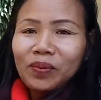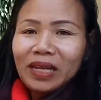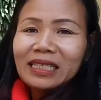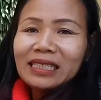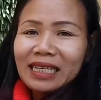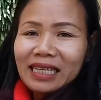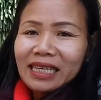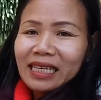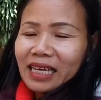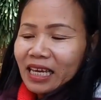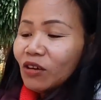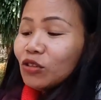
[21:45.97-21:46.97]
ไปรษณีย์
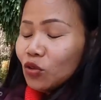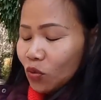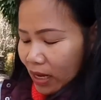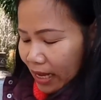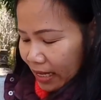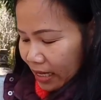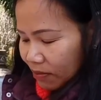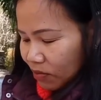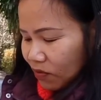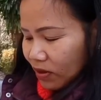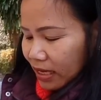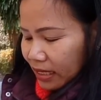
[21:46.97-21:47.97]
ให้เขาส่งให้
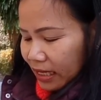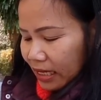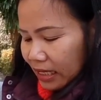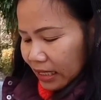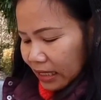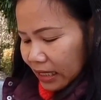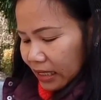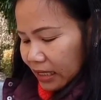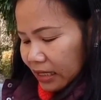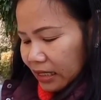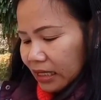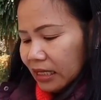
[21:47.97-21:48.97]
เพราะว่ายาตาจะติด
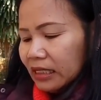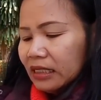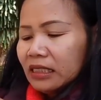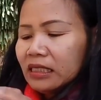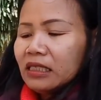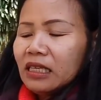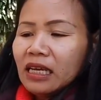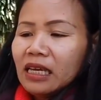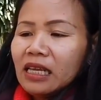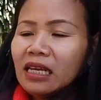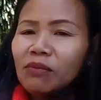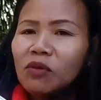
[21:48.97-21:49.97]
ติดอย่าง
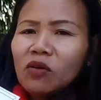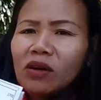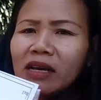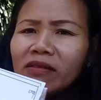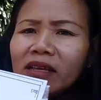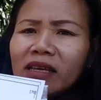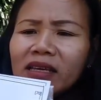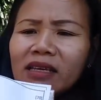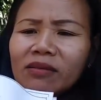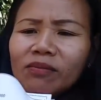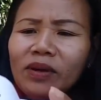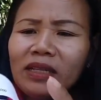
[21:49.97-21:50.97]
นี้เรียบร้อยแล้วเนี่ย
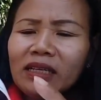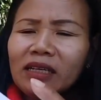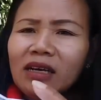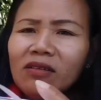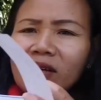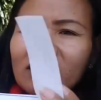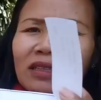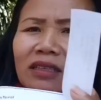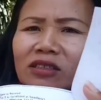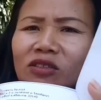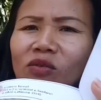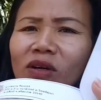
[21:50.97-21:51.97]
ให้ถึงเขาก็
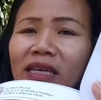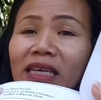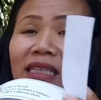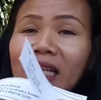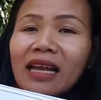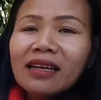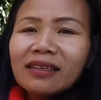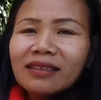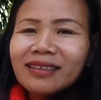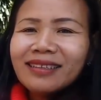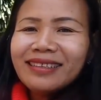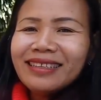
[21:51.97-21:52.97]
ส่งให้ยาตาเล
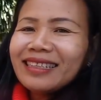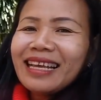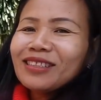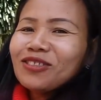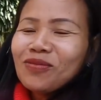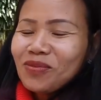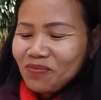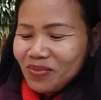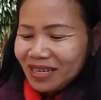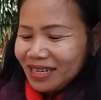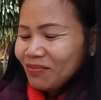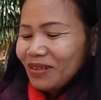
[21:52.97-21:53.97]
ยยาตาส่งไม่
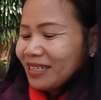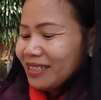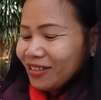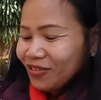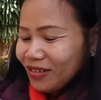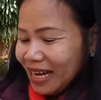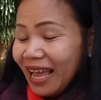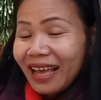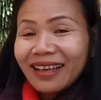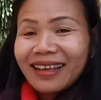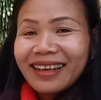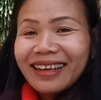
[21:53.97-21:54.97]
เป็นยังไม่เคยส่งนะ
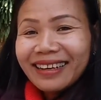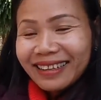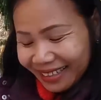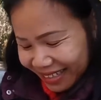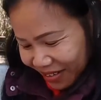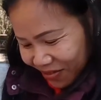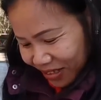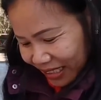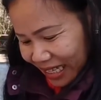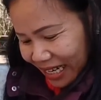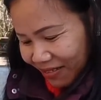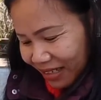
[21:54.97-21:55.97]
งวด
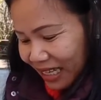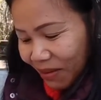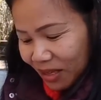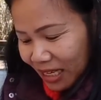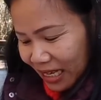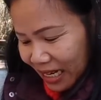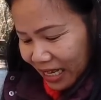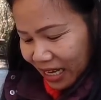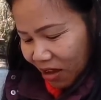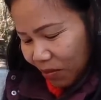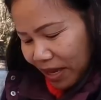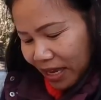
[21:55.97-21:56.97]
ที่แล้วก็ทำอย่างนี้แหละ
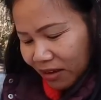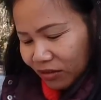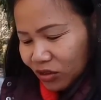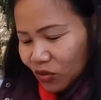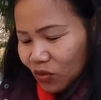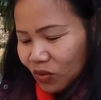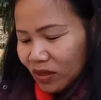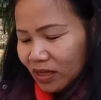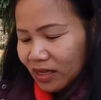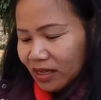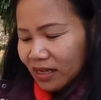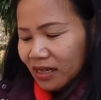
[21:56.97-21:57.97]
ก็เอาไปให้เขาส่ง
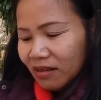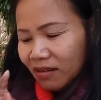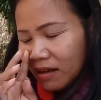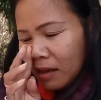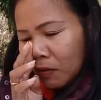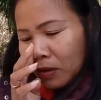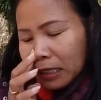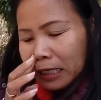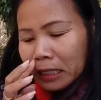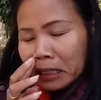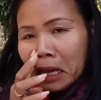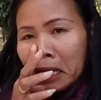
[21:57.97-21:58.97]
แล้วก็เอาเงิน
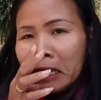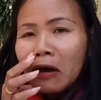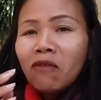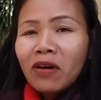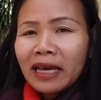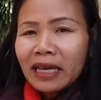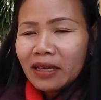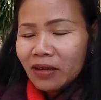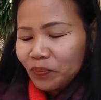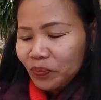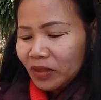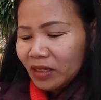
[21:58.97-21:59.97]
ให้เขาไว้
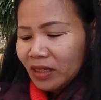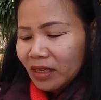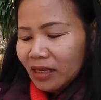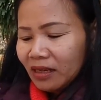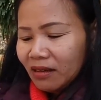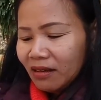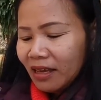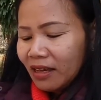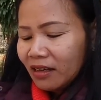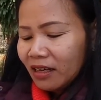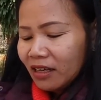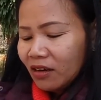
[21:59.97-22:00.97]
ให้
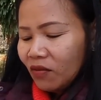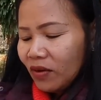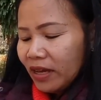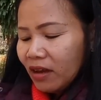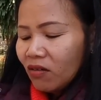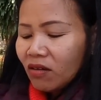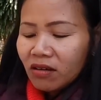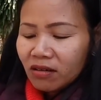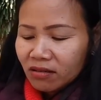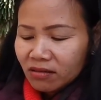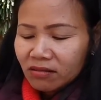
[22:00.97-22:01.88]
เงินให้เขาไว้เขาก็